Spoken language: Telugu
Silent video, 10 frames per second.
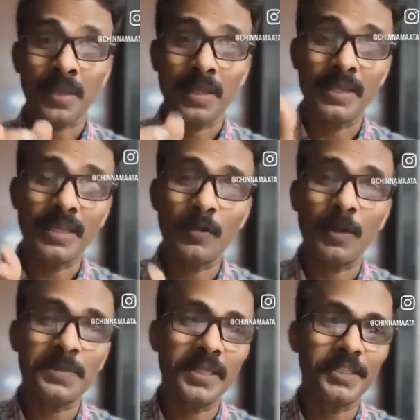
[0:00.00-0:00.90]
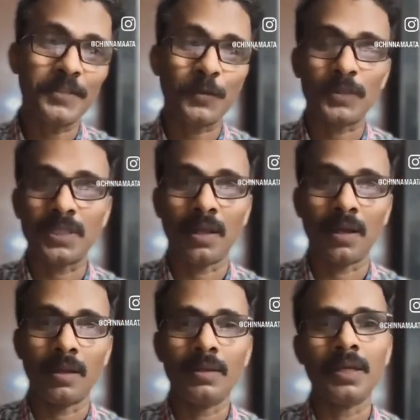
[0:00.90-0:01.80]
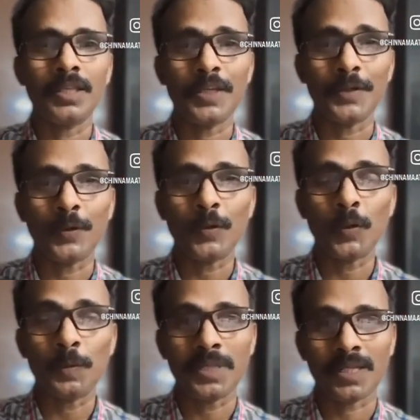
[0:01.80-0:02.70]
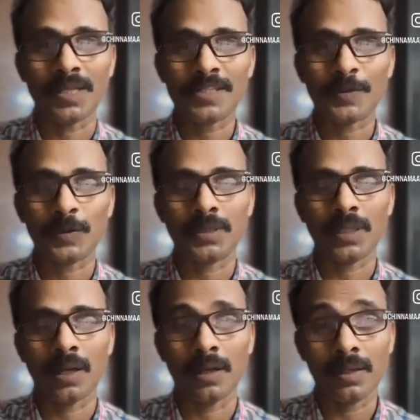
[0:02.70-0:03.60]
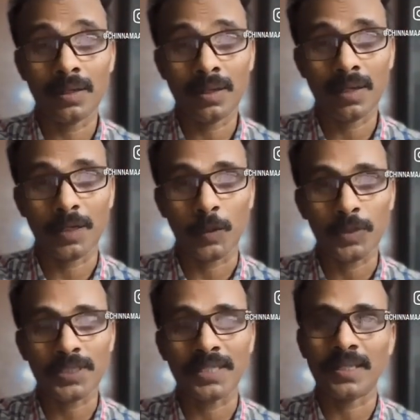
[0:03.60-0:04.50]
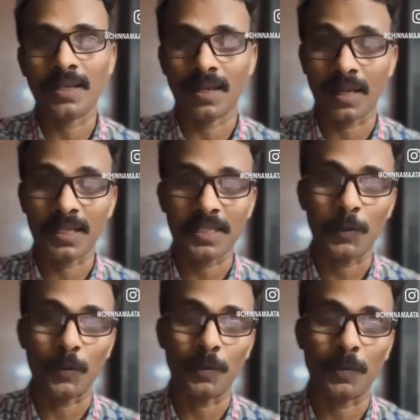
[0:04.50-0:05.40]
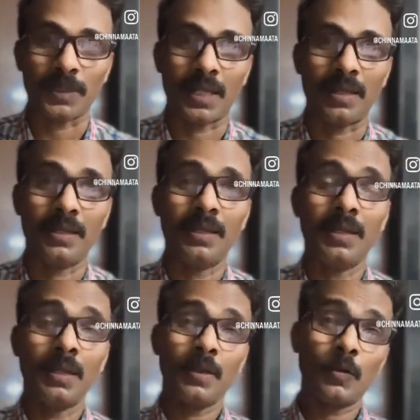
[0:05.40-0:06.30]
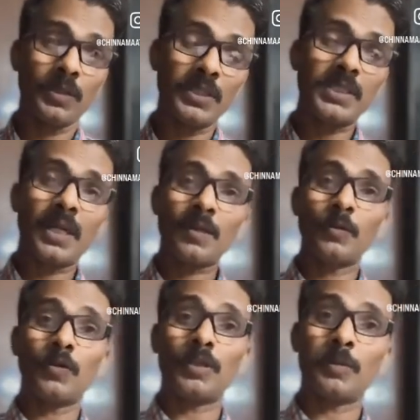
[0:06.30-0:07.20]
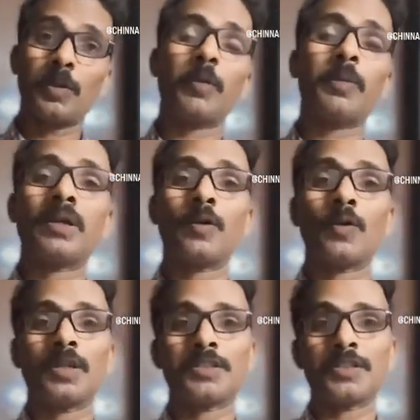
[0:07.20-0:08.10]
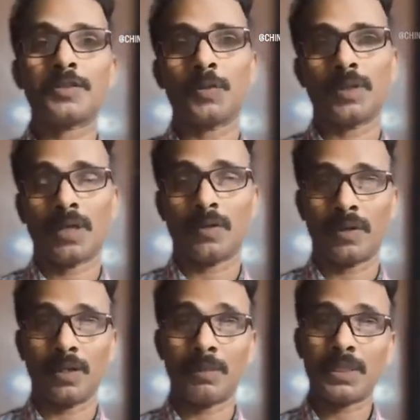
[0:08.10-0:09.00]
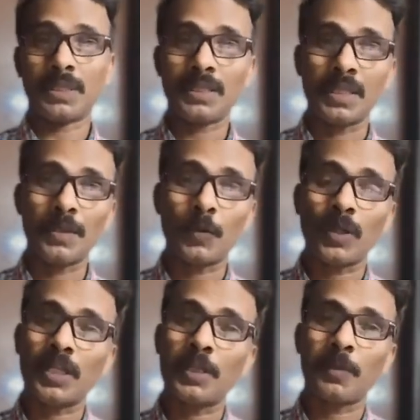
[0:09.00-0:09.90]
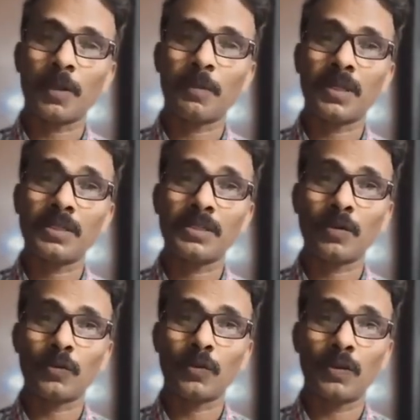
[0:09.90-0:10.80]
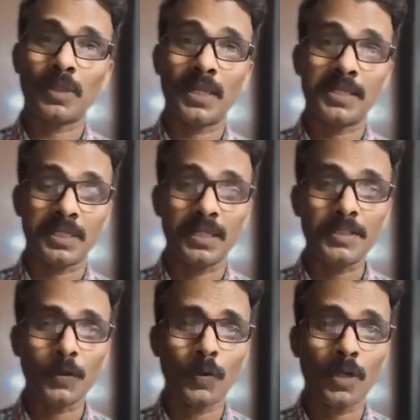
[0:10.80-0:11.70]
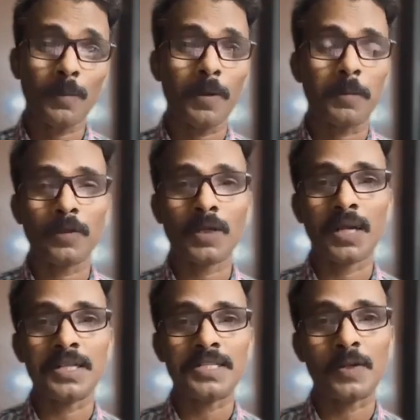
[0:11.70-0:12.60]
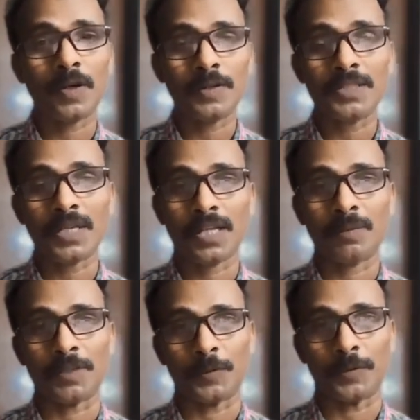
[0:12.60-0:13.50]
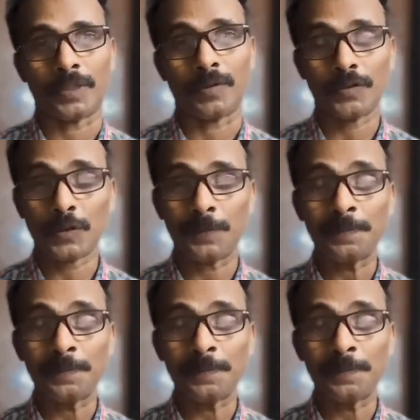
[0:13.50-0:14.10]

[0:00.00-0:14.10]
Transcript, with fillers: ఎన్ని వెబ్సైట్స్ చూసినా ఎన్ని యూట్యూబ్ ఛానల్స్ చూసినా ఇంకా డౌట్స్ అయితే అలాగే ఉండిపోతాయి కొన్నిసార్లు కొన్ని పొరపాట్లు కూడా చేస్తూ ఉంటామండి మనకు తెలియకుండానే పొరపాట్లు జరుగుతూ ఉంటాయి తెలిసి కూడా పప్పులో కాలేసే వాళ్ళం చాలామంది ఉంటాం సో